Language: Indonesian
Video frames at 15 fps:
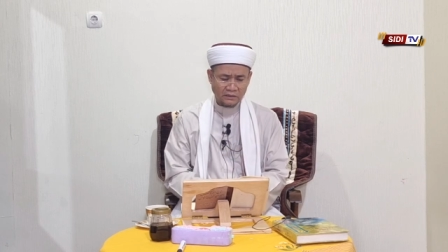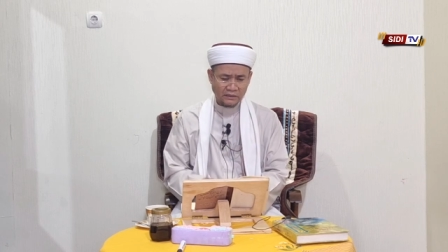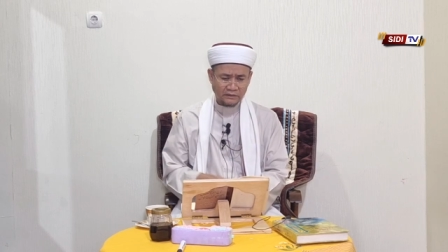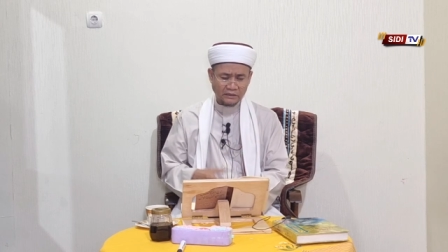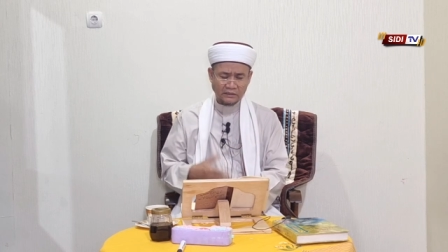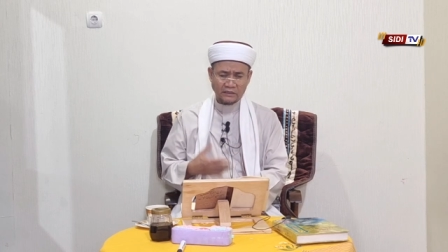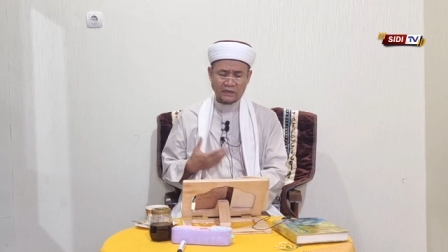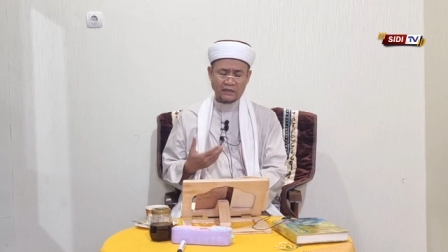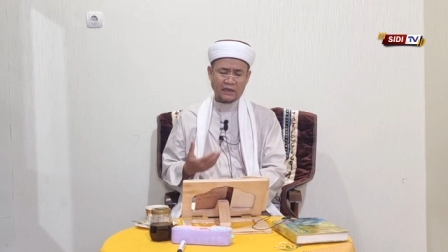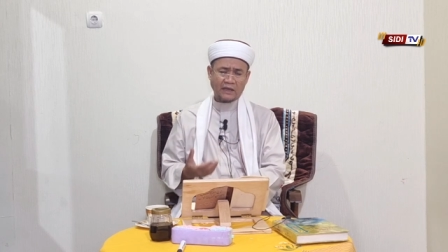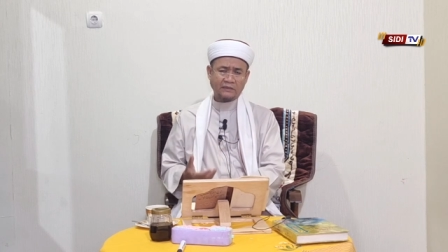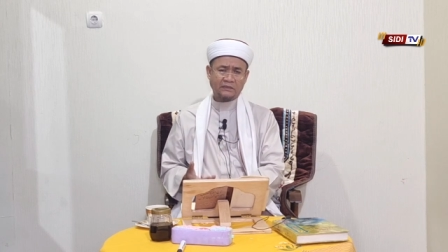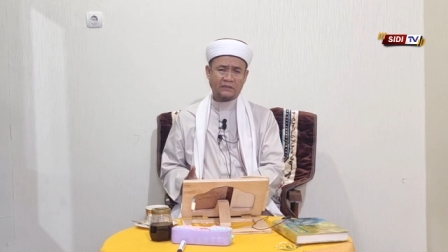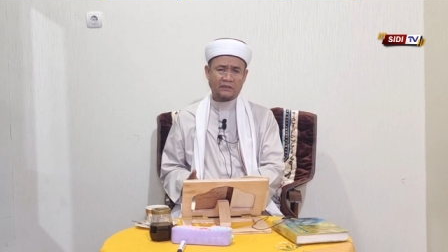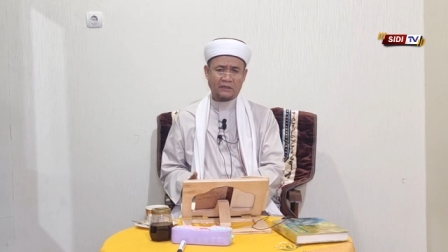yang datang
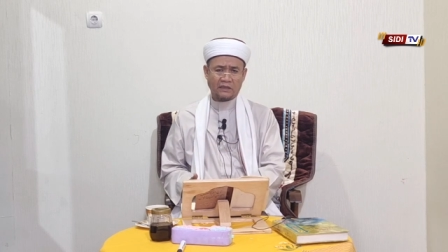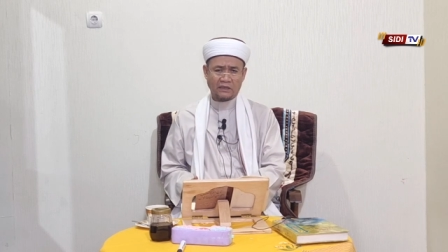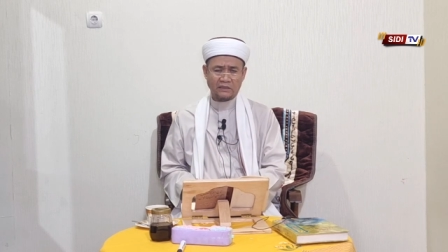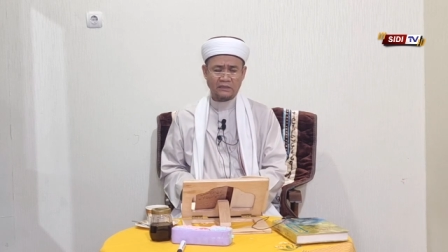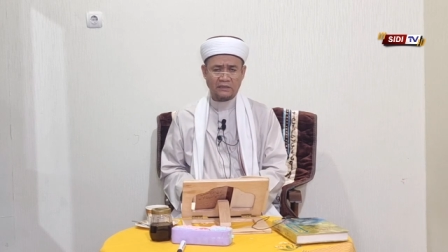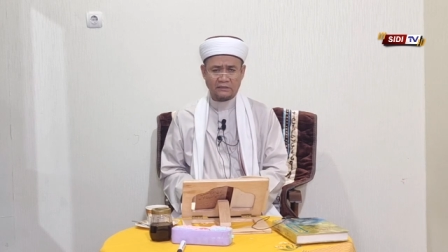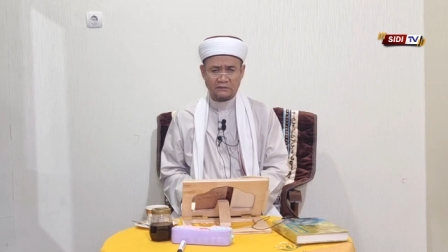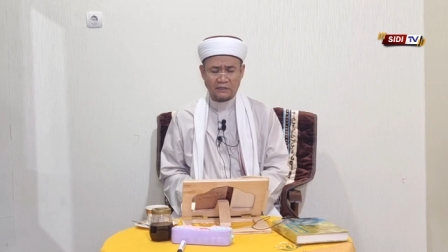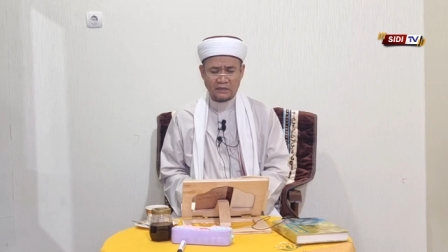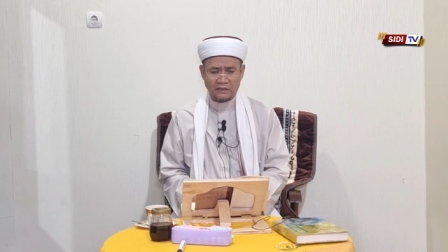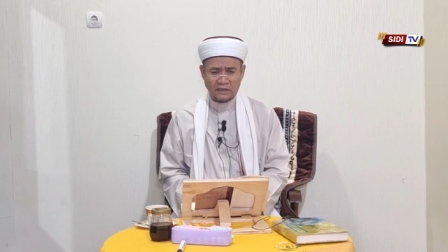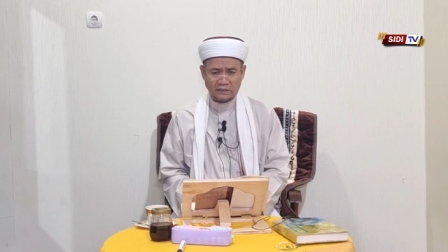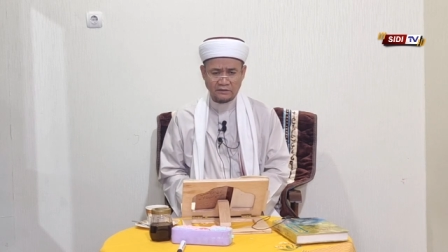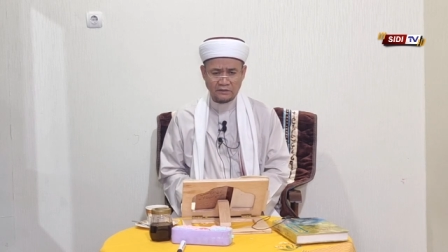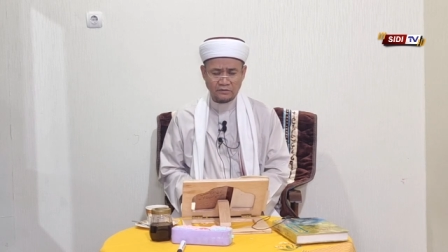dari hati karena ingat
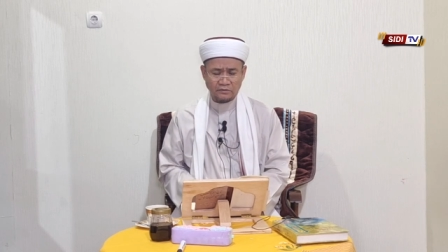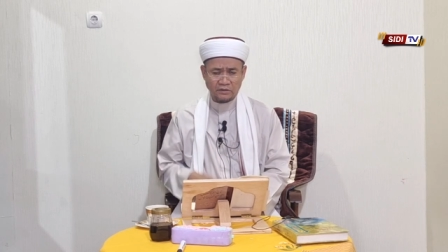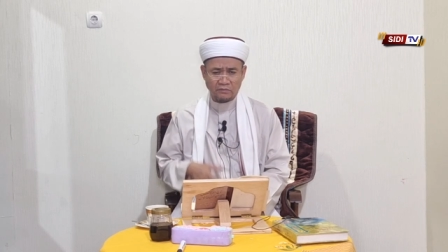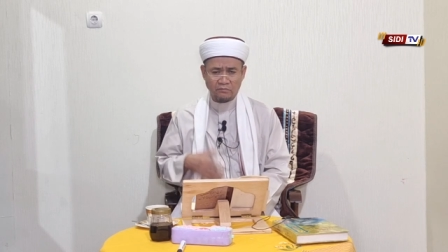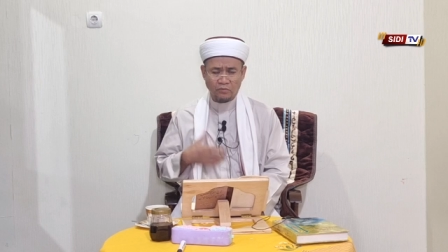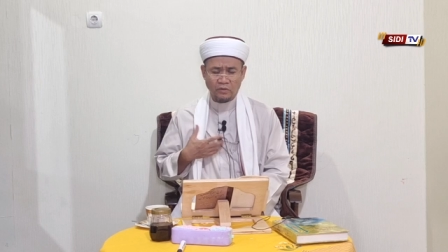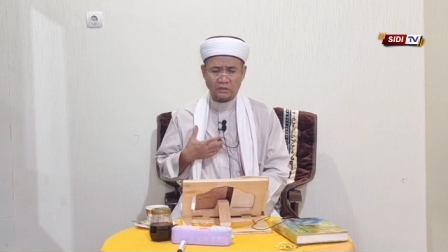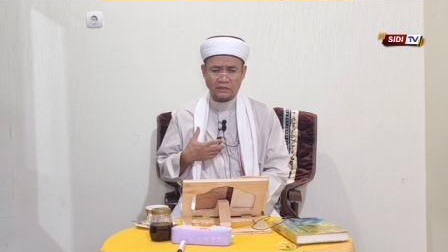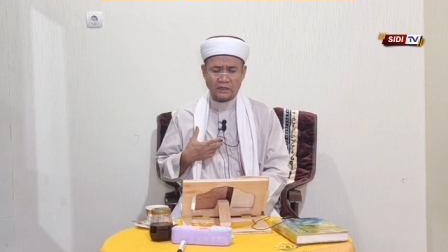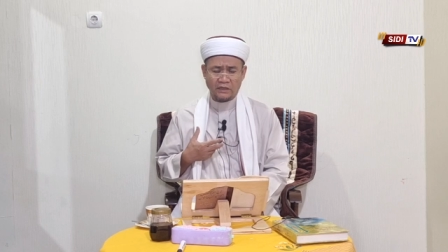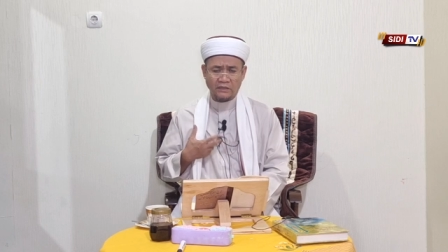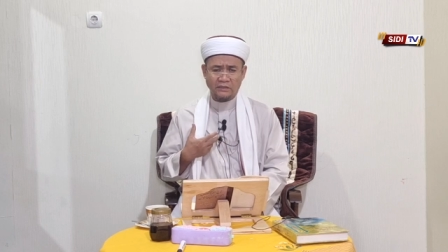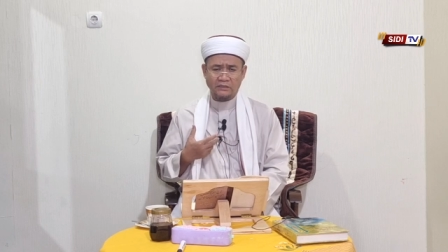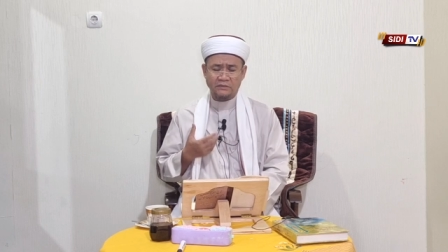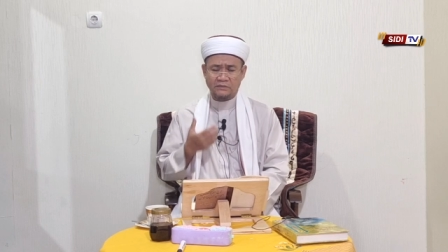dari hati itu timbul
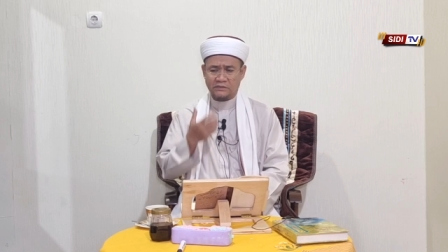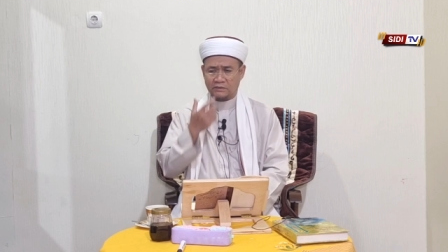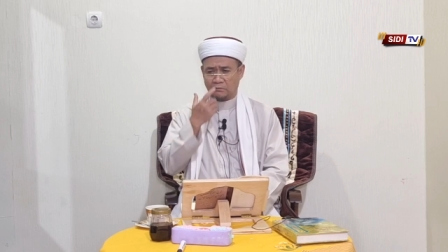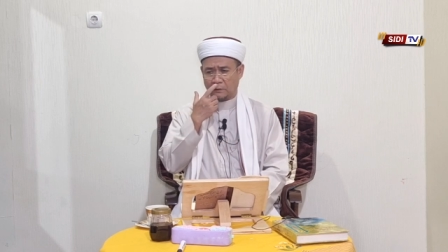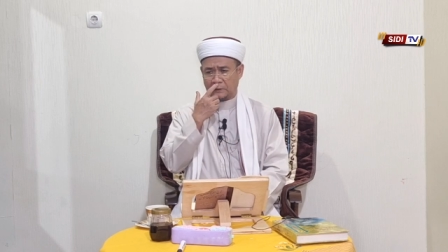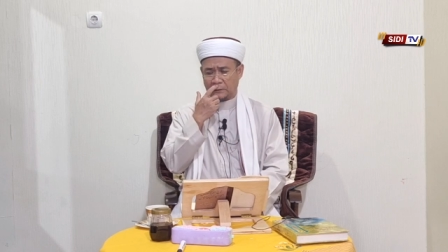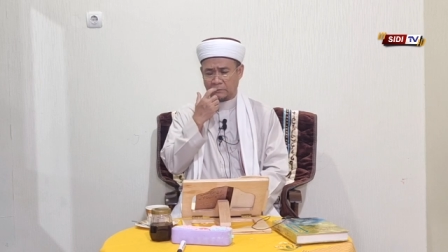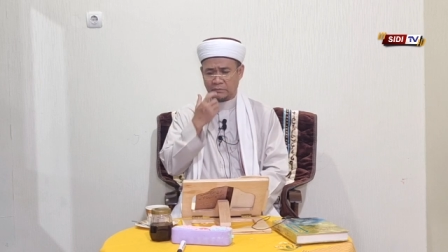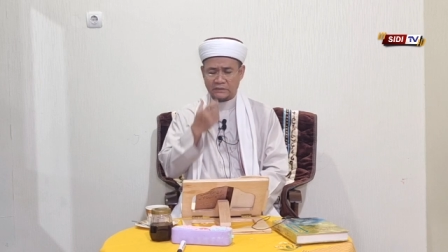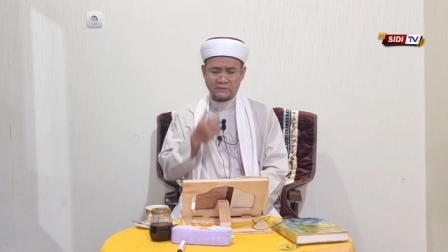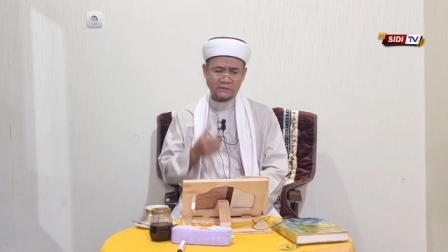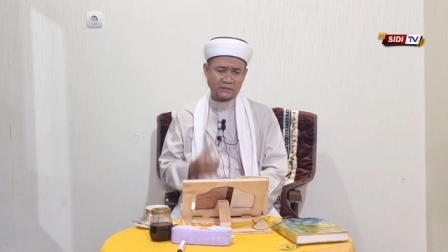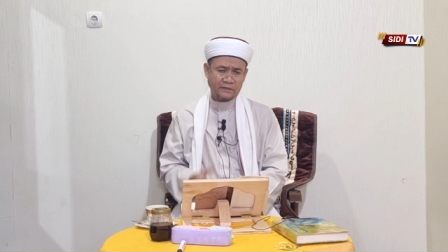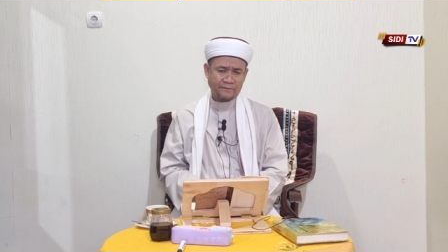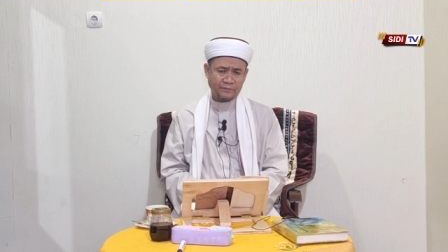dari jiwa yang
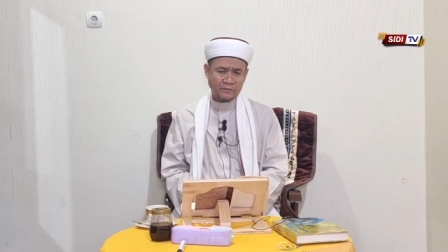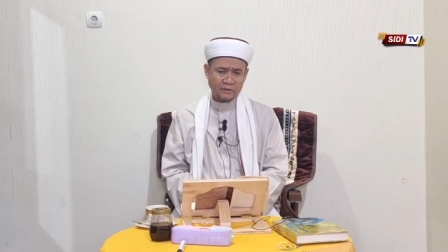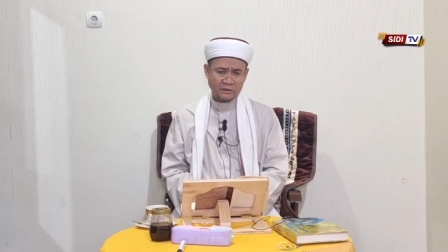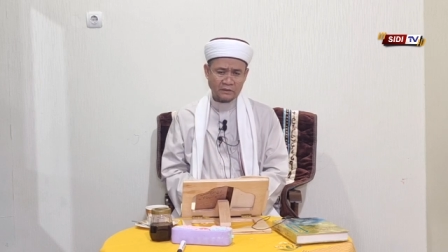bersih.